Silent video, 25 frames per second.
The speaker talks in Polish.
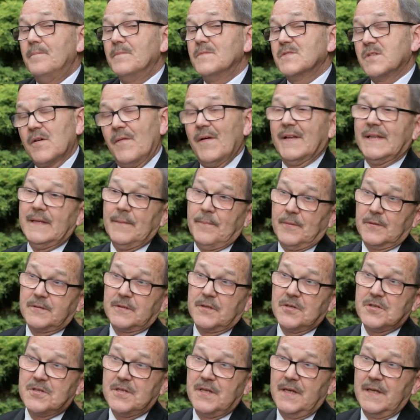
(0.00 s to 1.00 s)
Co warte
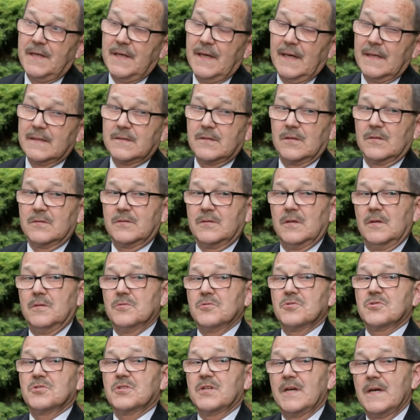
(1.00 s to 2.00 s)
podkreślenia to
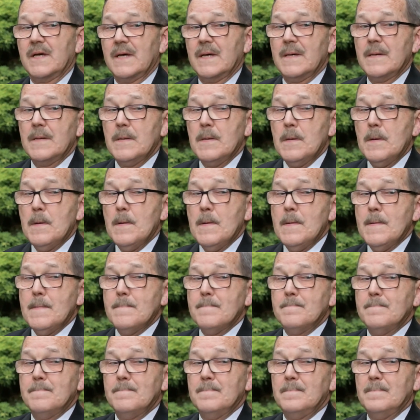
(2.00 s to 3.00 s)
to, że
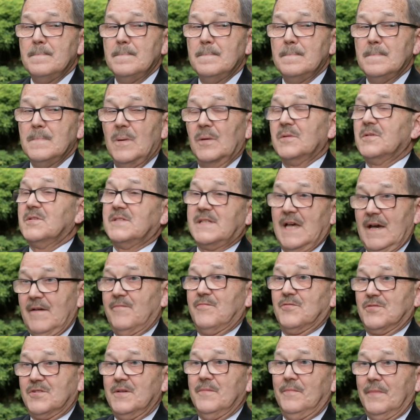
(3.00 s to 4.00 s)
mm, od
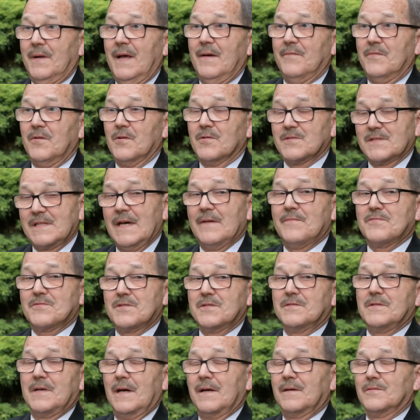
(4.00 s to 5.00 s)
zawsze, prawie od
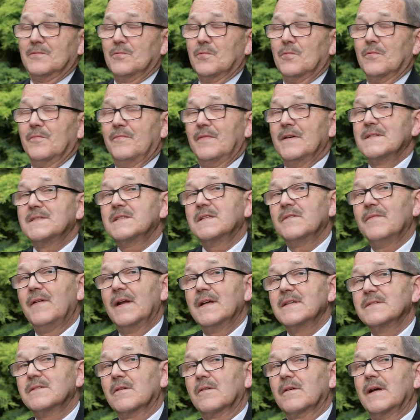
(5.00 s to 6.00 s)
zawsze tak,
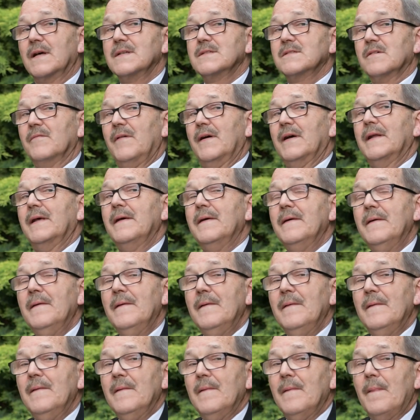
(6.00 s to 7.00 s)
festiwal jest organizowany,
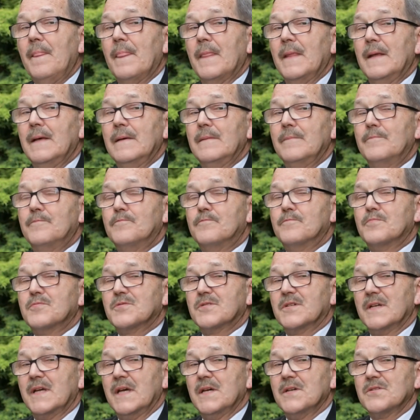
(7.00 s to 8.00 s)

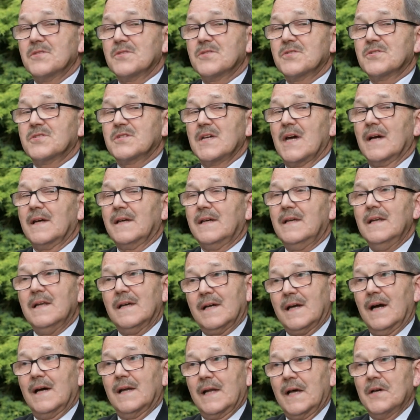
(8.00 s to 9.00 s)
przyjeżdża
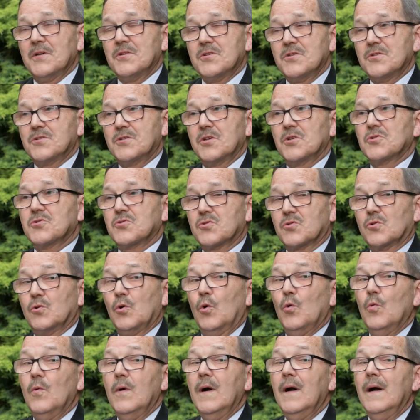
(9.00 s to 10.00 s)
kilkanaście
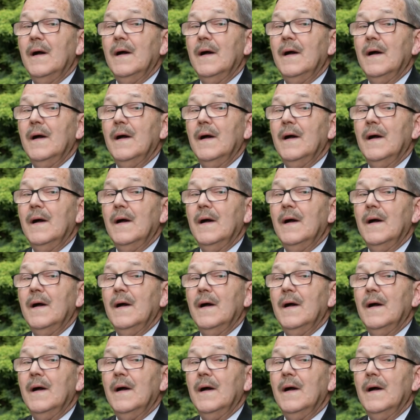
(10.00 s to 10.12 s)
szkół